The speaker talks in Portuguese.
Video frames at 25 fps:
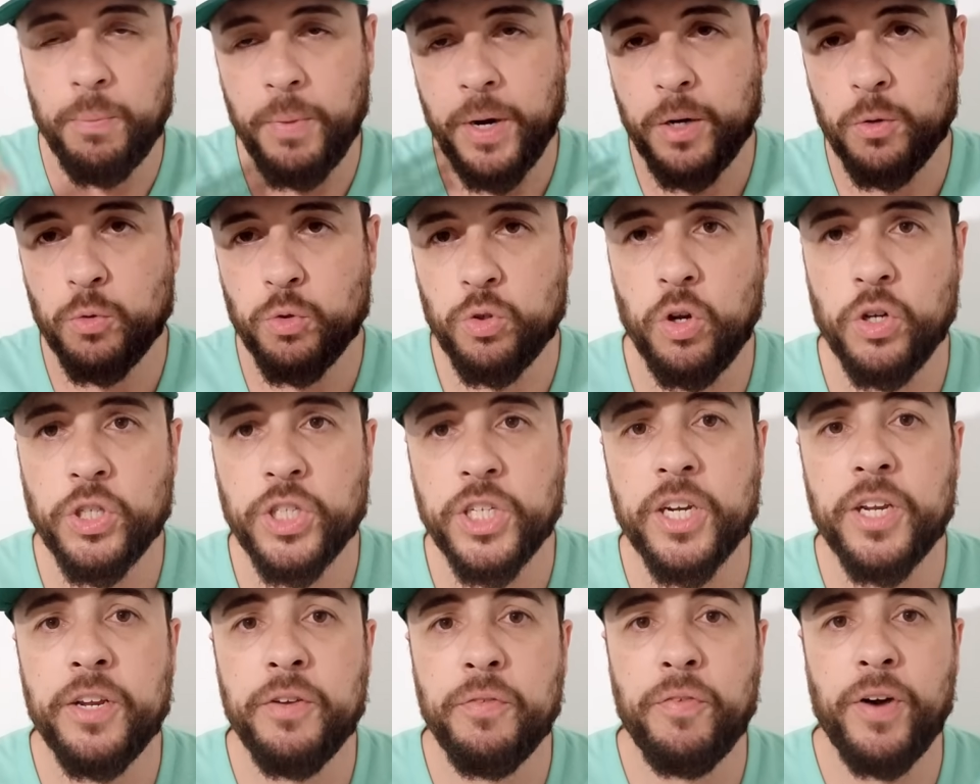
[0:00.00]
O Marcos
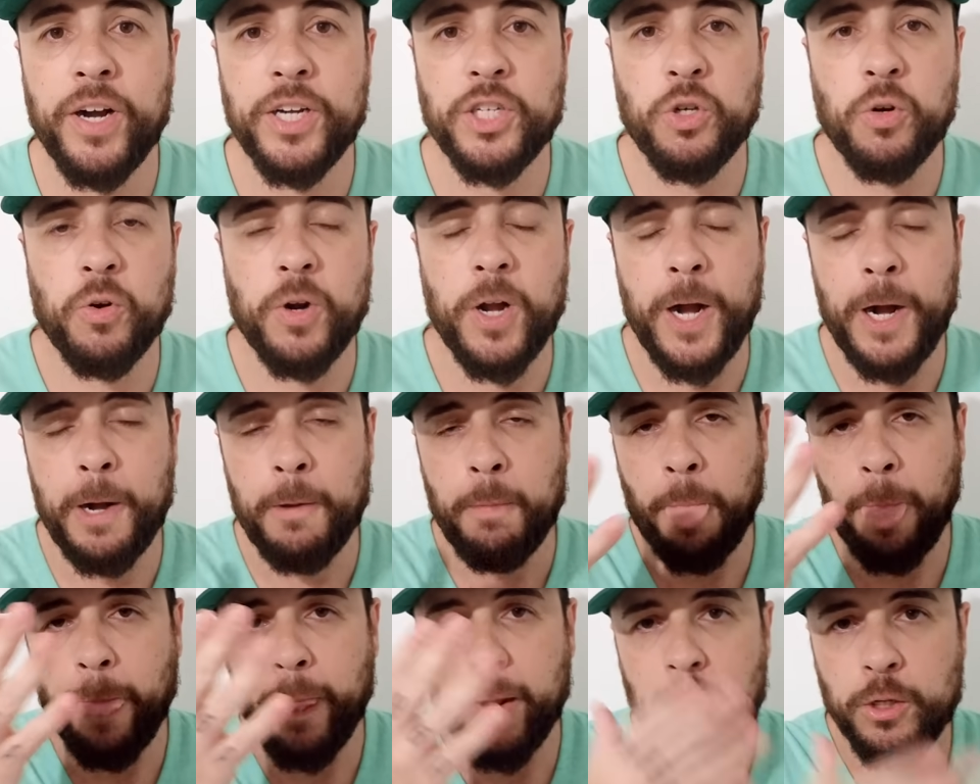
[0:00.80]
Rocha que vai
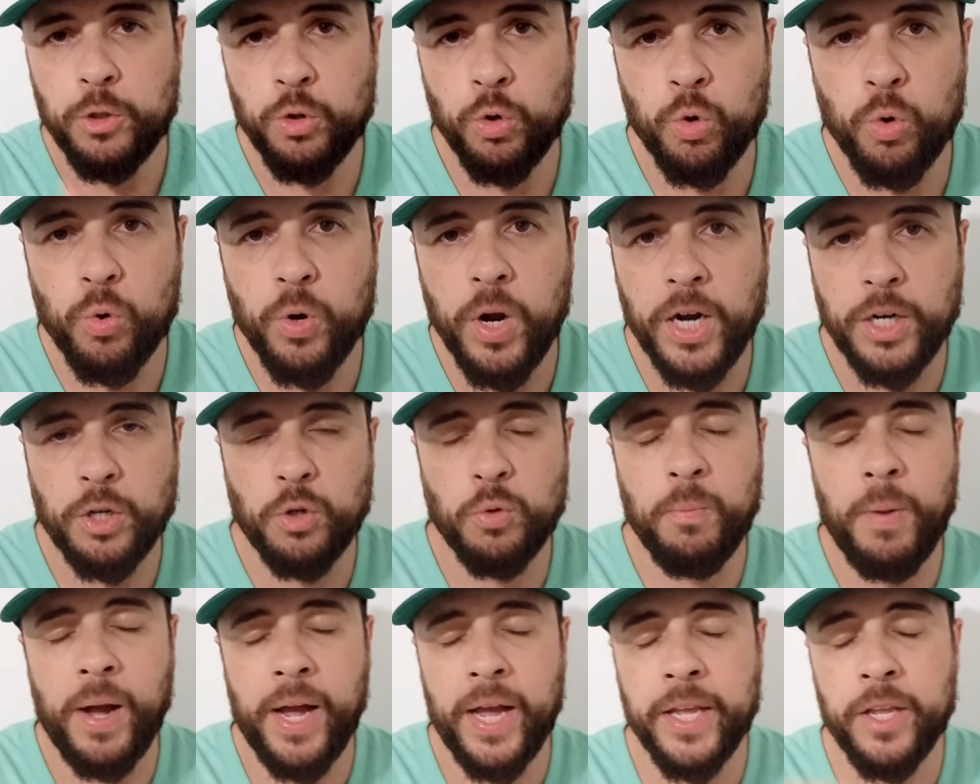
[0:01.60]
jogar no lugar
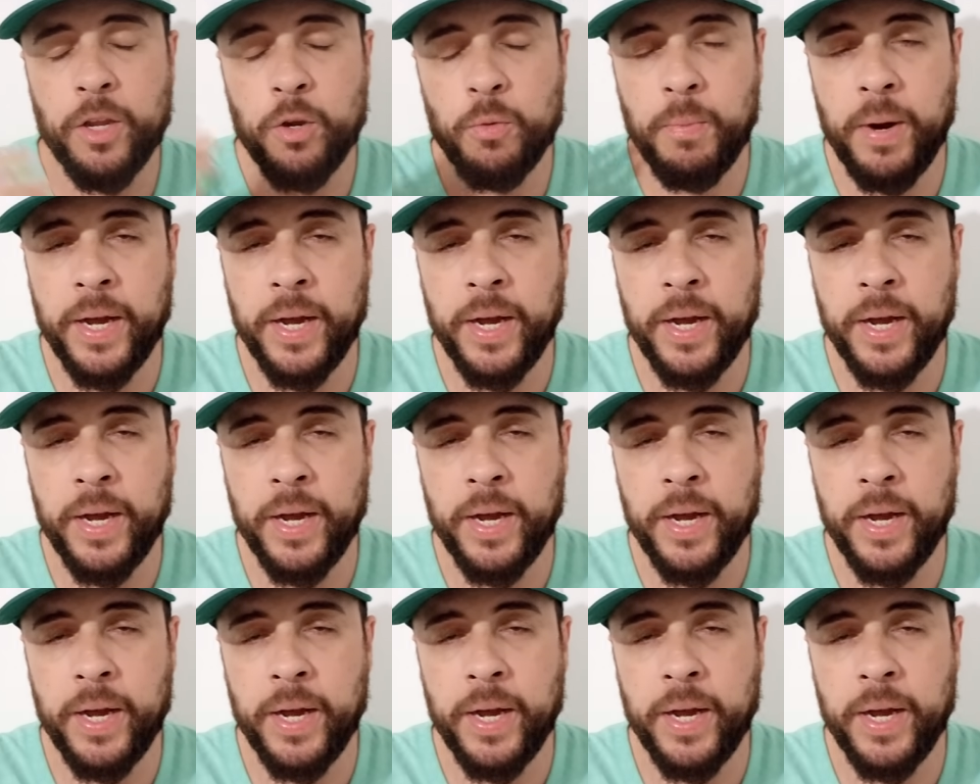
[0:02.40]
do Mike.